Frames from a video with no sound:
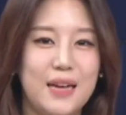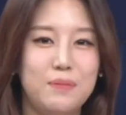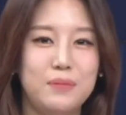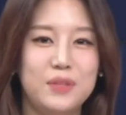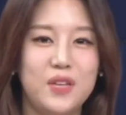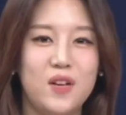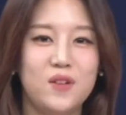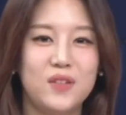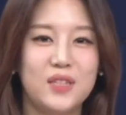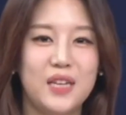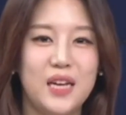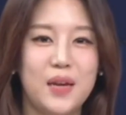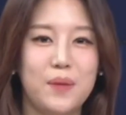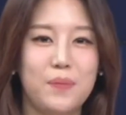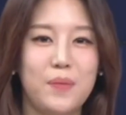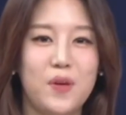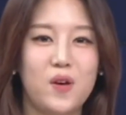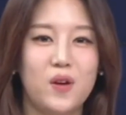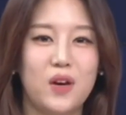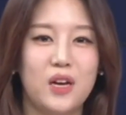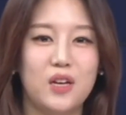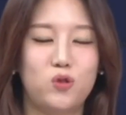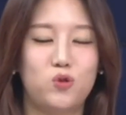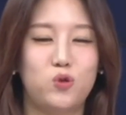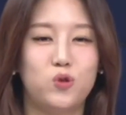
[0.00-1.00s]

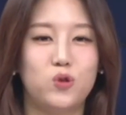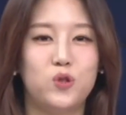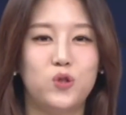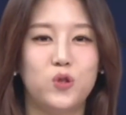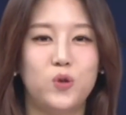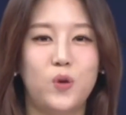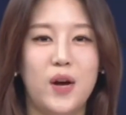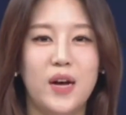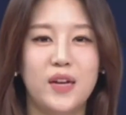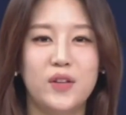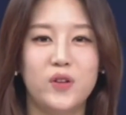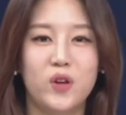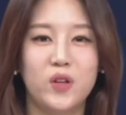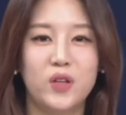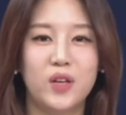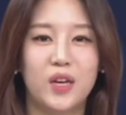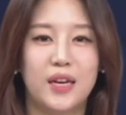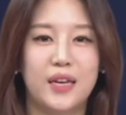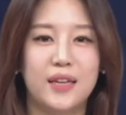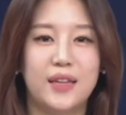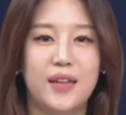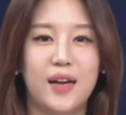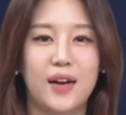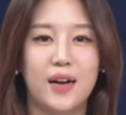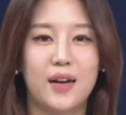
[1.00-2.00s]
삼성생명의 주주 환원
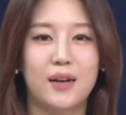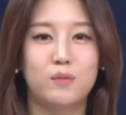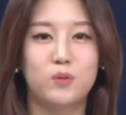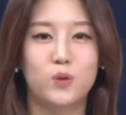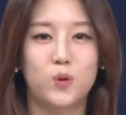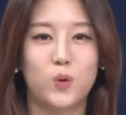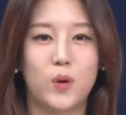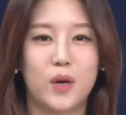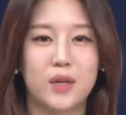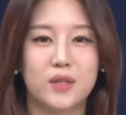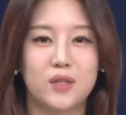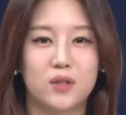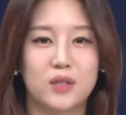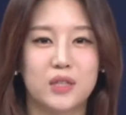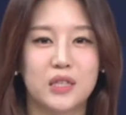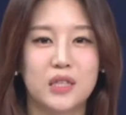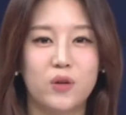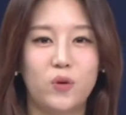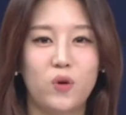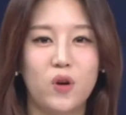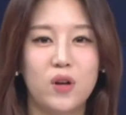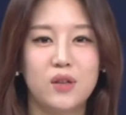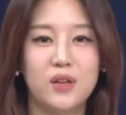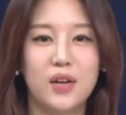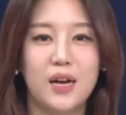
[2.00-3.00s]
기대감 속에서
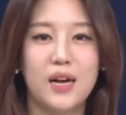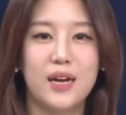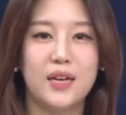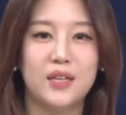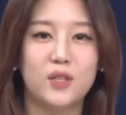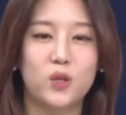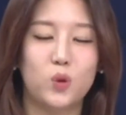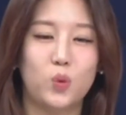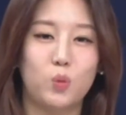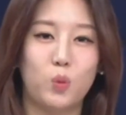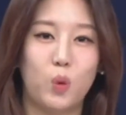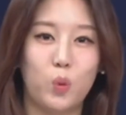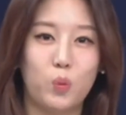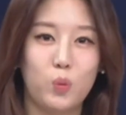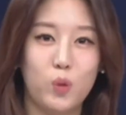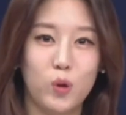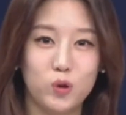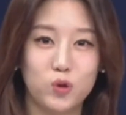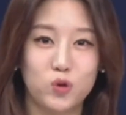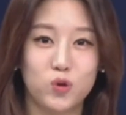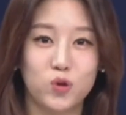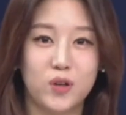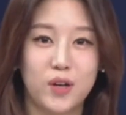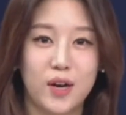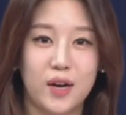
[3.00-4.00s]
증권가에서도
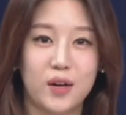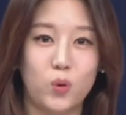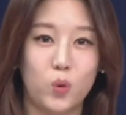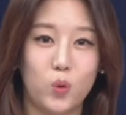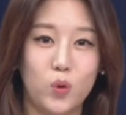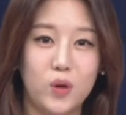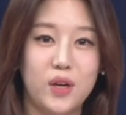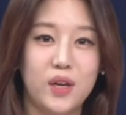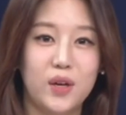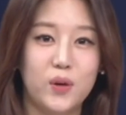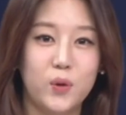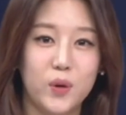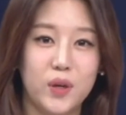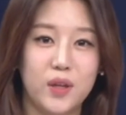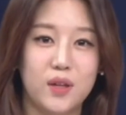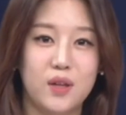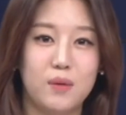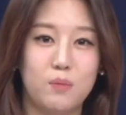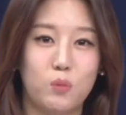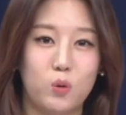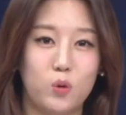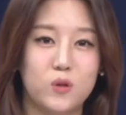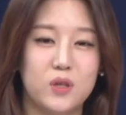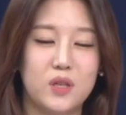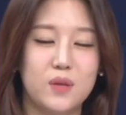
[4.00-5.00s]
목표 주가를 올리고
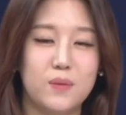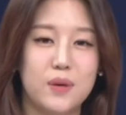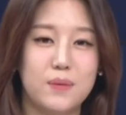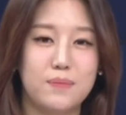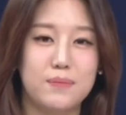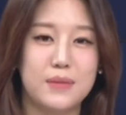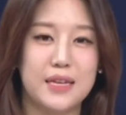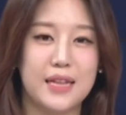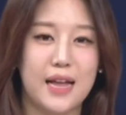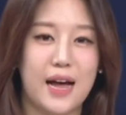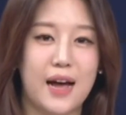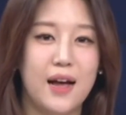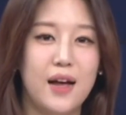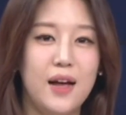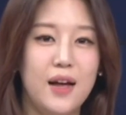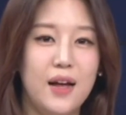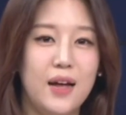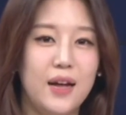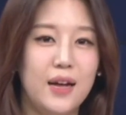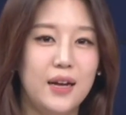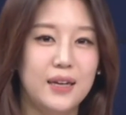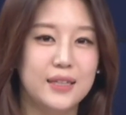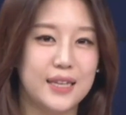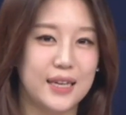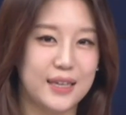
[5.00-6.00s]
있는 모습입니다.
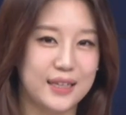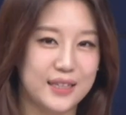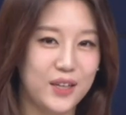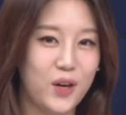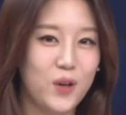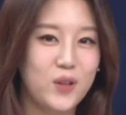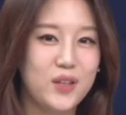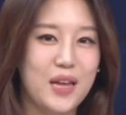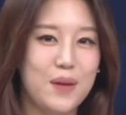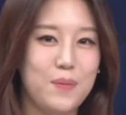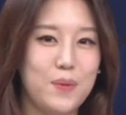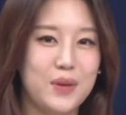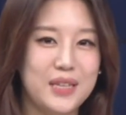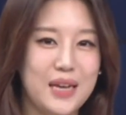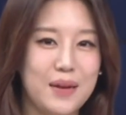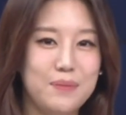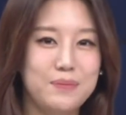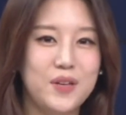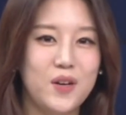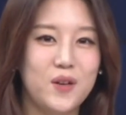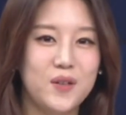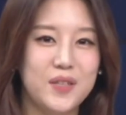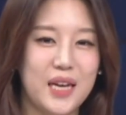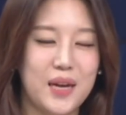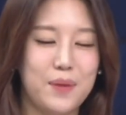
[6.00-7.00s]
자, 그렇다면
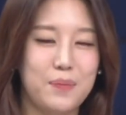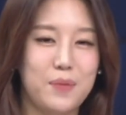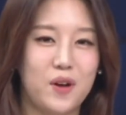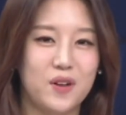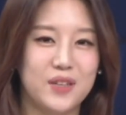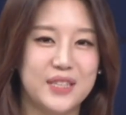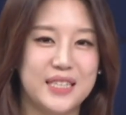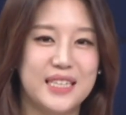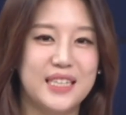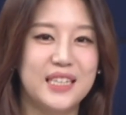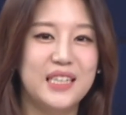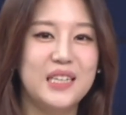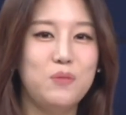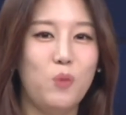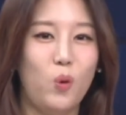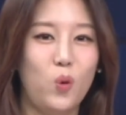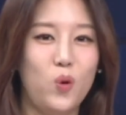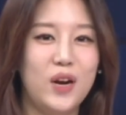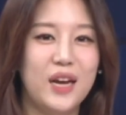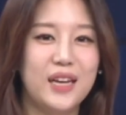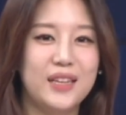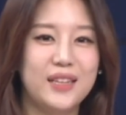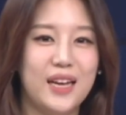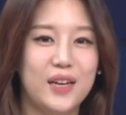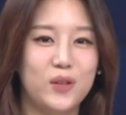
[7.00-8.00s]
삼성생명 지금
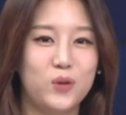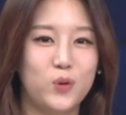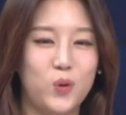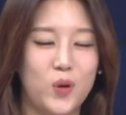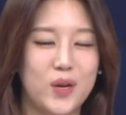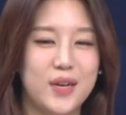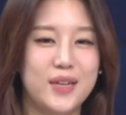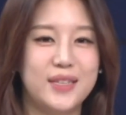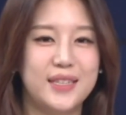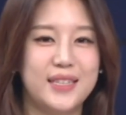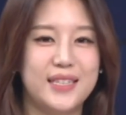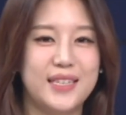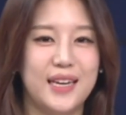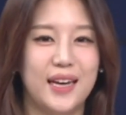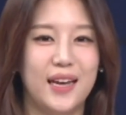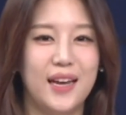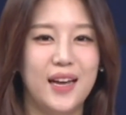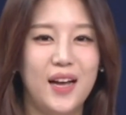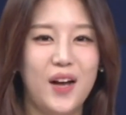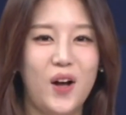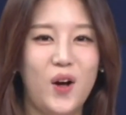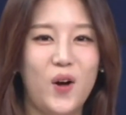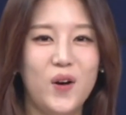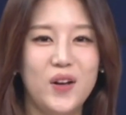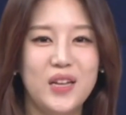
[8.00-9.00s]
올라타도 될지
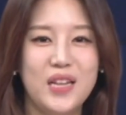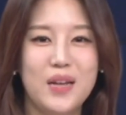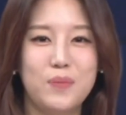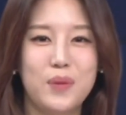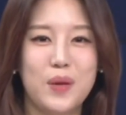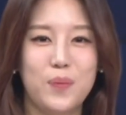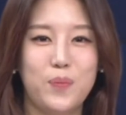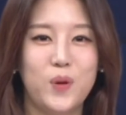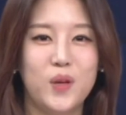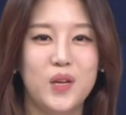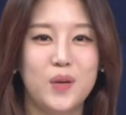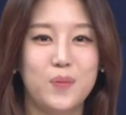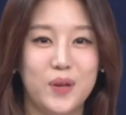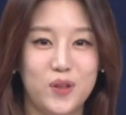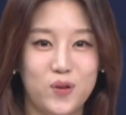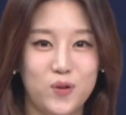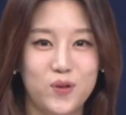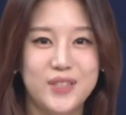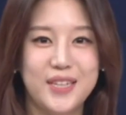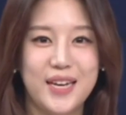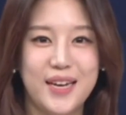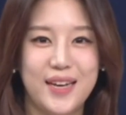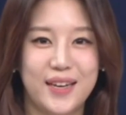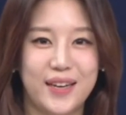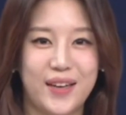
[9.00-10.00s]
허희남 대표님의
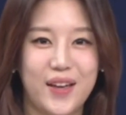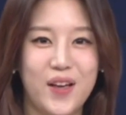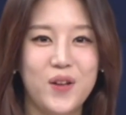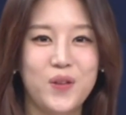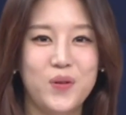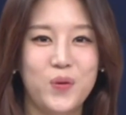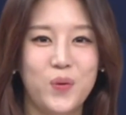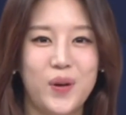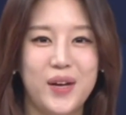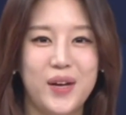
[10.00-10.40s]
투자 의견